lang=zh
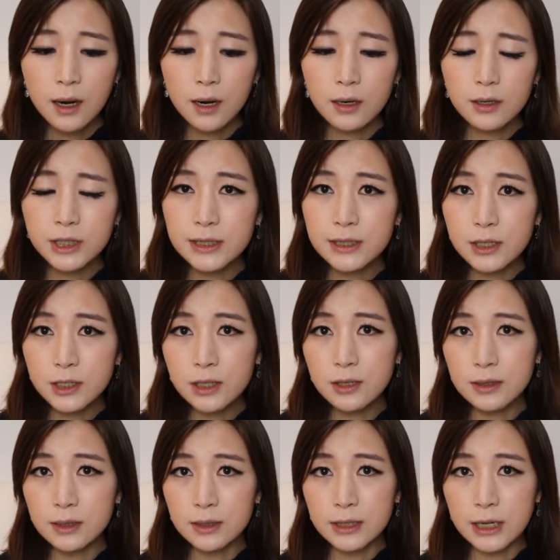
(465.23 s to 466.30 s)
而这些
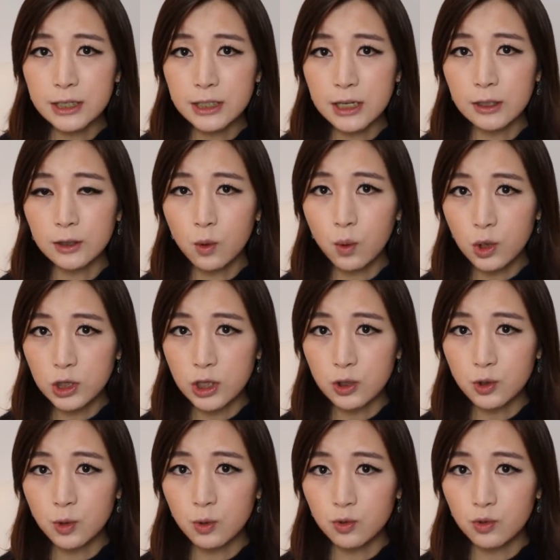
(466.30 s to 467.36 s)
政策在这样的过
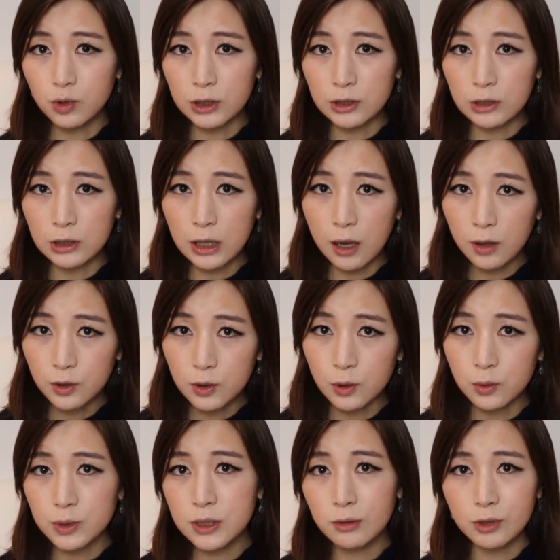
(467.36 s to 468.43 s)
程中如果得到
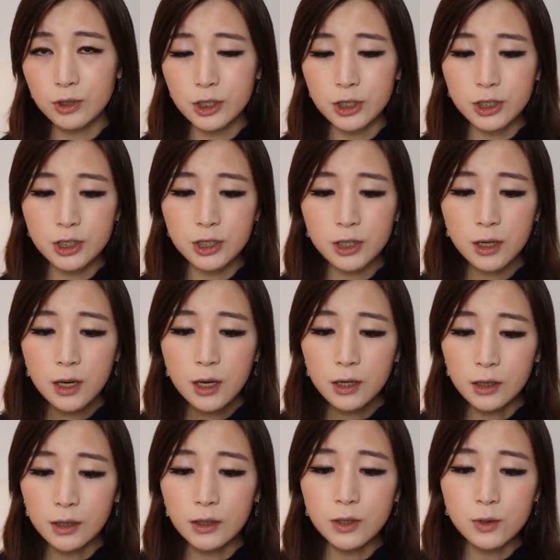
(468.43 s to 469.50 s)
有效的实施，
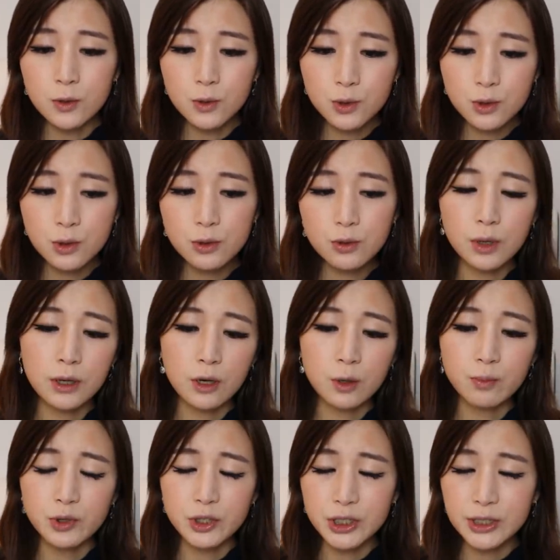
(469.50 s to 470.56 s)
可以削弱
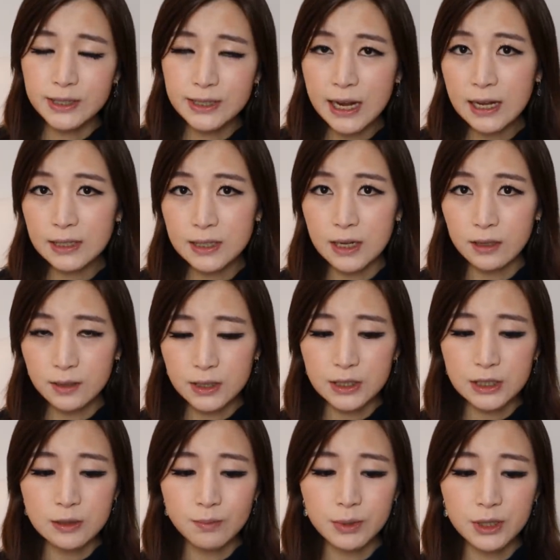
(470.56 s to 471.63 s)
而不是加强
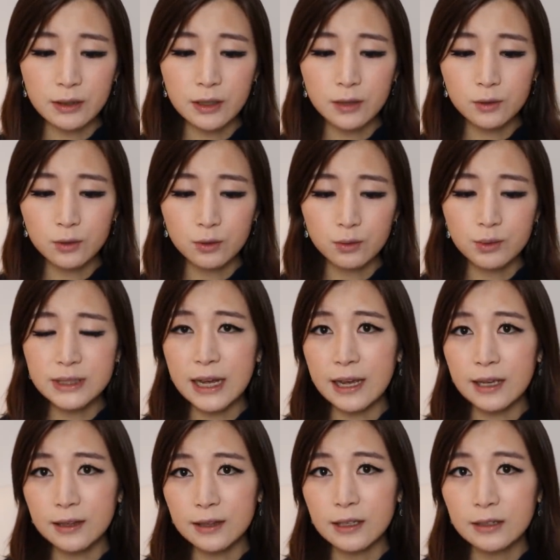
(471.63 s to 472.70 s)
习近平的独
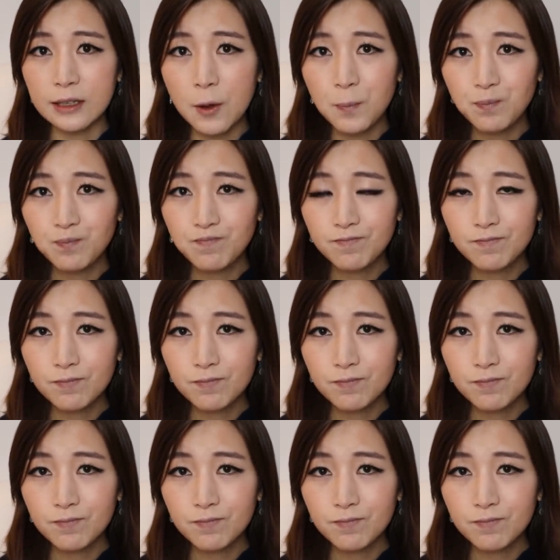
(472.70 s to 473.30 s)
裁领导。